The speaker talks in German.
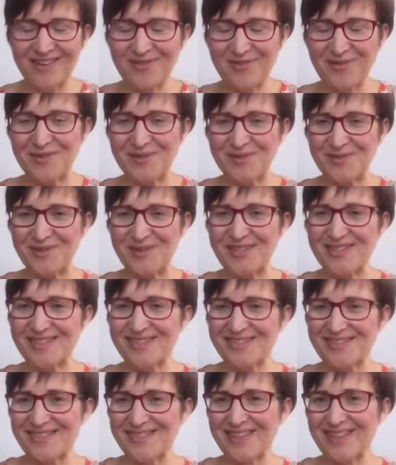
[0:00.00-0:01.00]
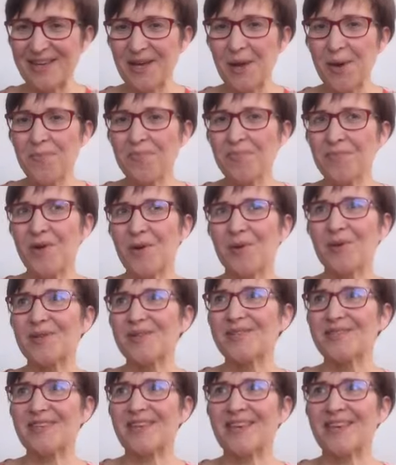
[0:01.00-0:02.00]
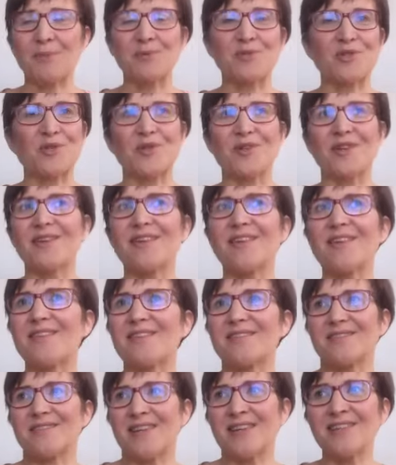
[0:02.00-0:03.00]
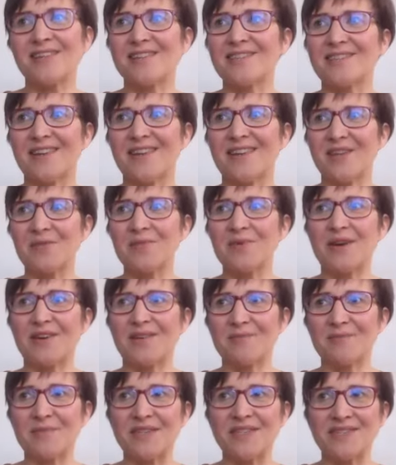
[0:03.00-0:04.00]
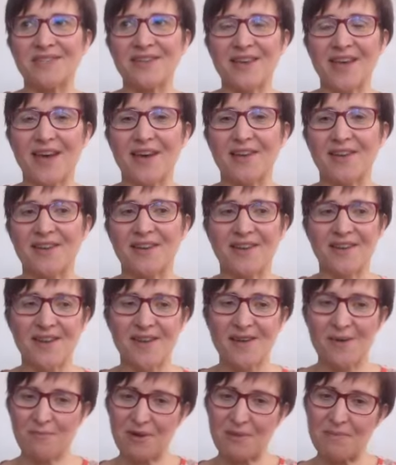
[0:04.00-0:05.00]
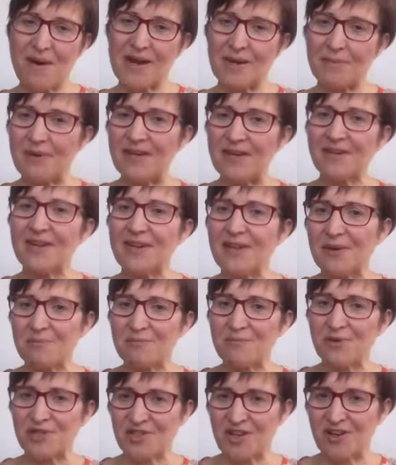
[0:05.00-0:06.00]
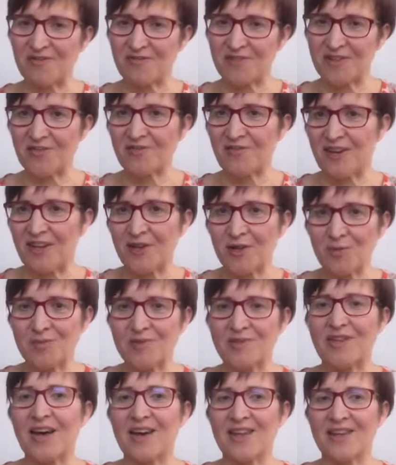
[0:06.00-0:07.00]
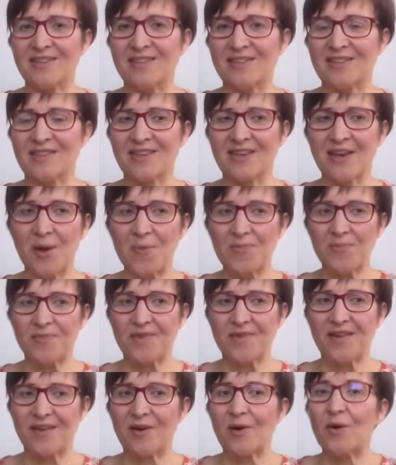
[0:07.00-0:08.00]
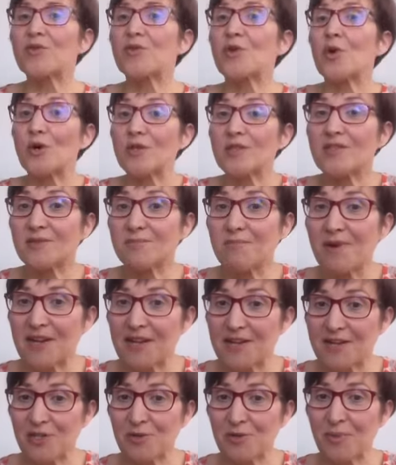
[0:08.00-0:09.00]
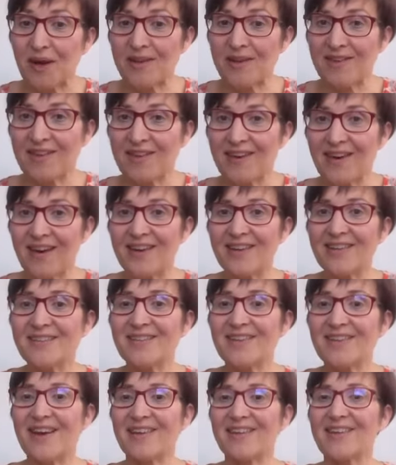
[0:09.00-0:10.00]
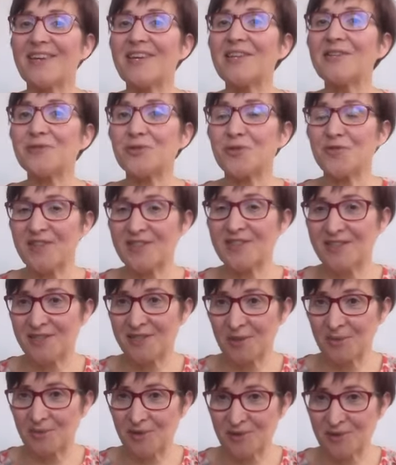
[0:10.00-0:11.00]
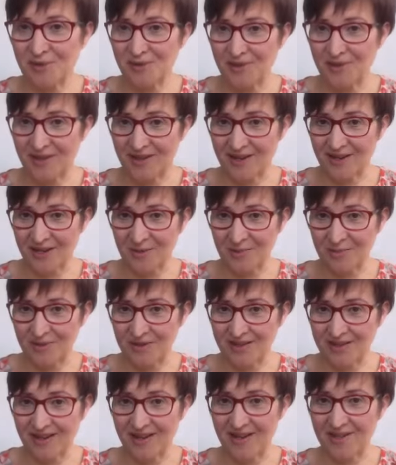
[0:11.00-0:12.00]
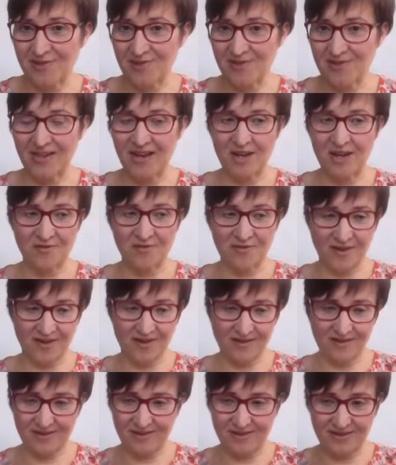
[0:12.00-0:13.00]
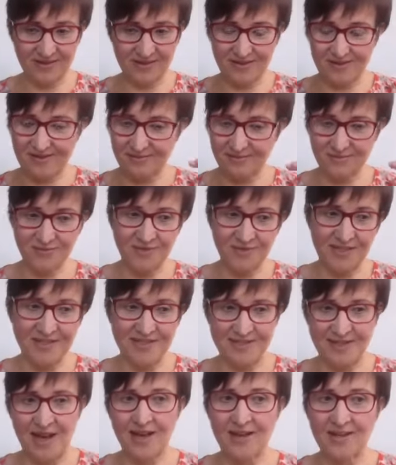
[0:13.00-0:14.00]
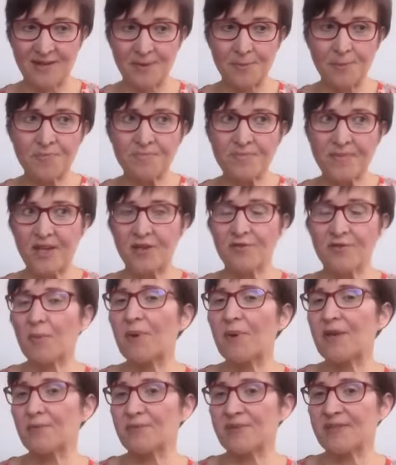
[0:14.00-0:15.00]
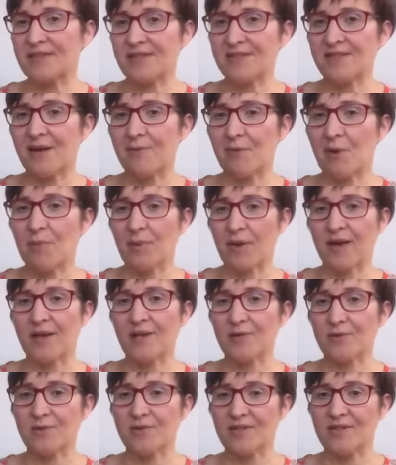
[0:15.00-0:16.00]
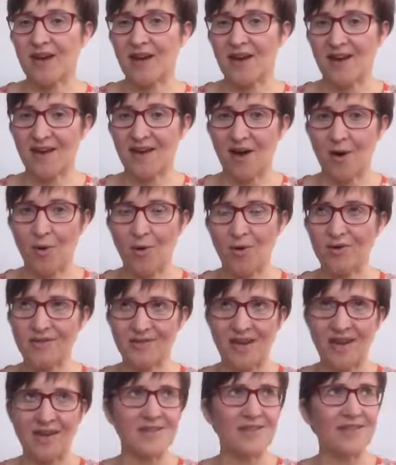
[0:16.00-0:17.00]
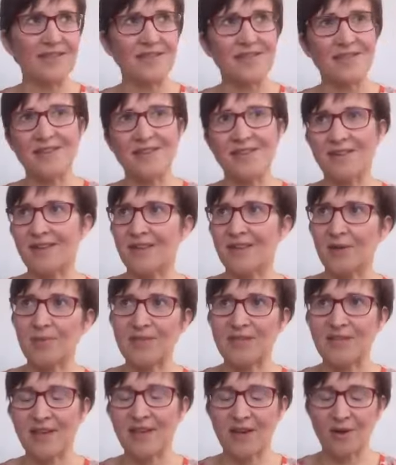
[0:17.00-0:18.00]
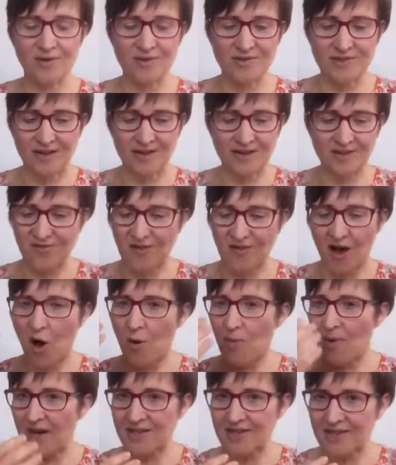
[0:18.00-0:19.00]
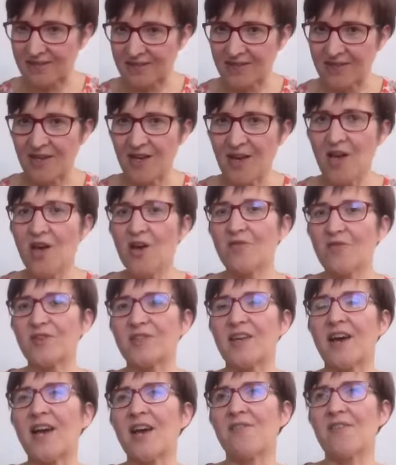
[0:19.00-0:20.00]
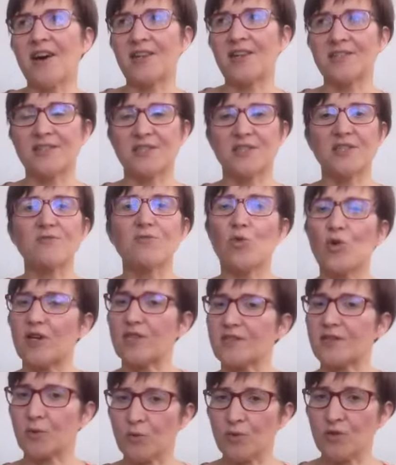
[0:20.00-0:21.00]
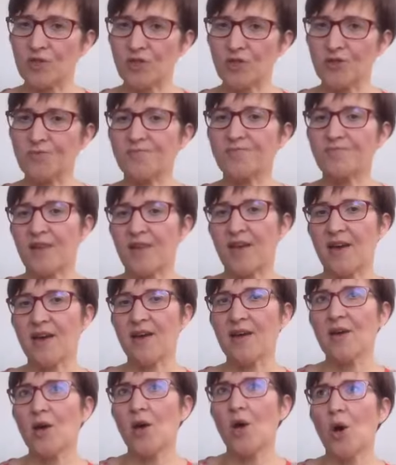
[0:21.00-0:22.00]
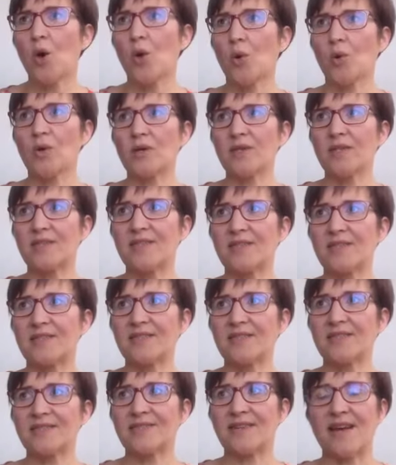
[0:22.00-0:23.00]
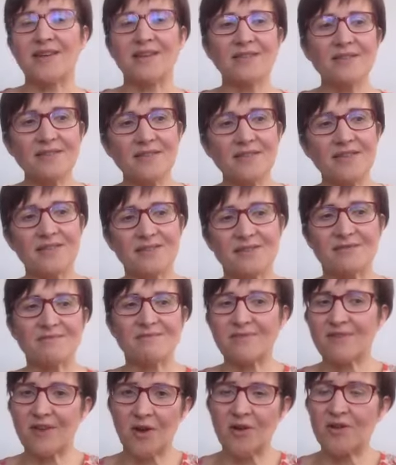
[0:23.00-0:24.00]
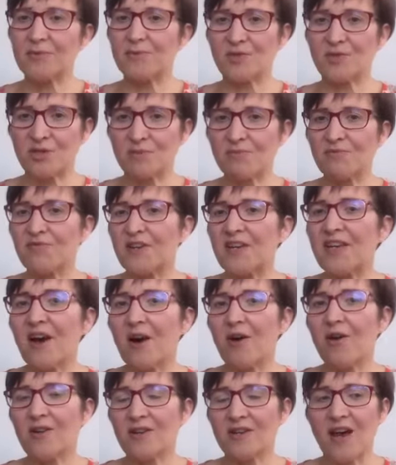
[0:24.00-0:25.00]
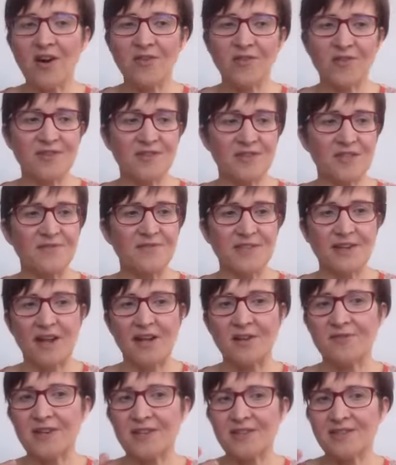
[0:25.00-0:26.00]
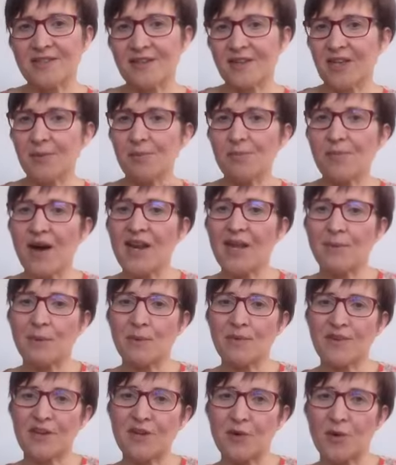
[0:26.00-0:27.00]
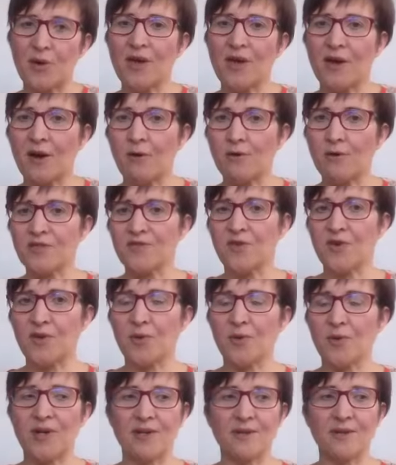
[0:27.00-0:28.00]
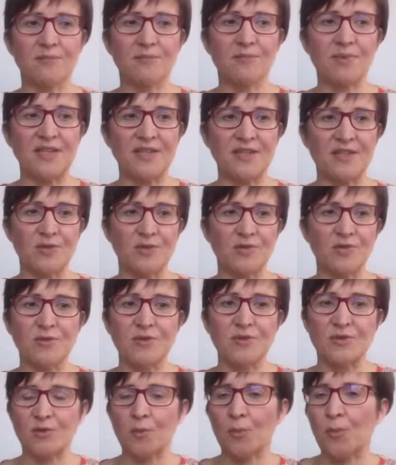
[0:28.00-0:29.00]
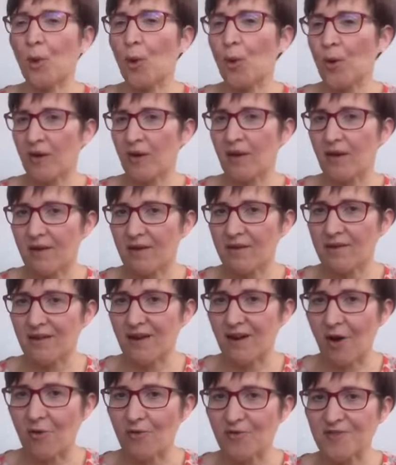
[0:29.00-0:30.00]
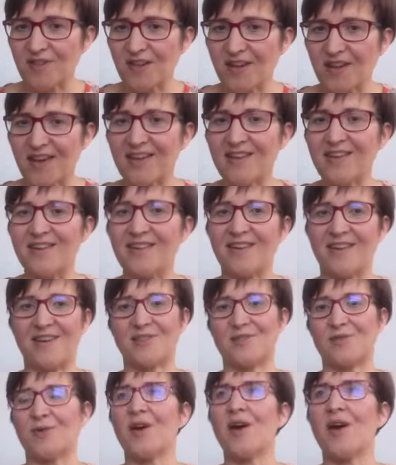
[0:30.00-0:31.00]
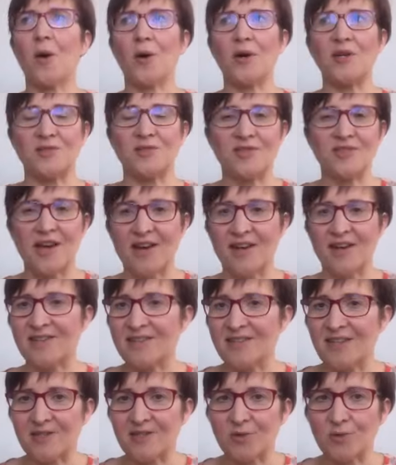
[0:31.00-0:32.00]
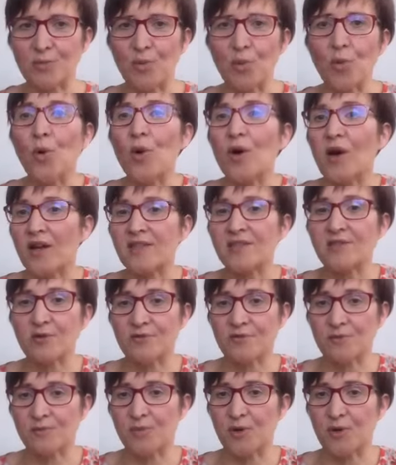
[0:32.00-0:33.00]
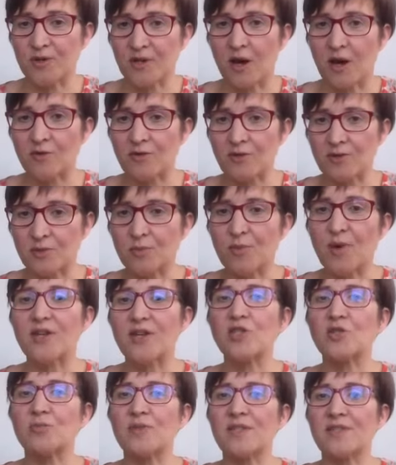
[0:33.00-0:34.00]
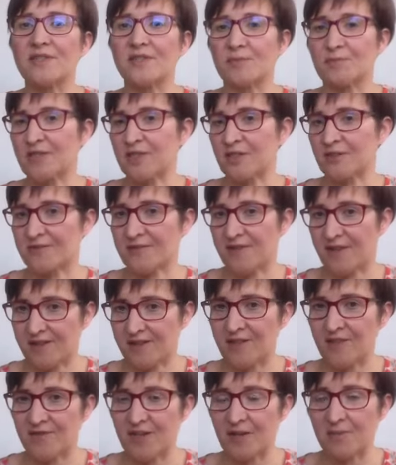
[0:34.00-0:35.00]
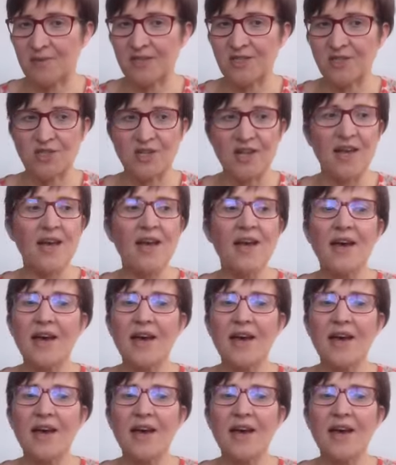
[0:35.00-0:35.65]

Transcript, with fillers: funktioniert es nicht. Und ich habe schon tendenziell immer mich sehr gerne mit meinem Innenleben beschäftigt. Vielleicht kommt es daher, mhm. dass ich trotz meiner Gesprächigkeit eine introvertierte Persönlichkeit bin, also die einfach äh, viele Sachen in Verbindung mit sich selber bringt und da mhm. auch Sachen, die ich erlebe Dinge und dann verarbeite ich die. Von daher war das irgendwo ganz logisch, ja. Mhm. Und dann, das können bestimmt viele auch nachvollziehen, wenn dann einfach das Leben einem immer wieder neue Herausforderungen bietet und so Brüche auftreten. Also heutzutage ist ja so ein Bruch ganz oft ein Burnout zum Beispiel. Das mhm. betrifft ganz viele mhm. Menschen,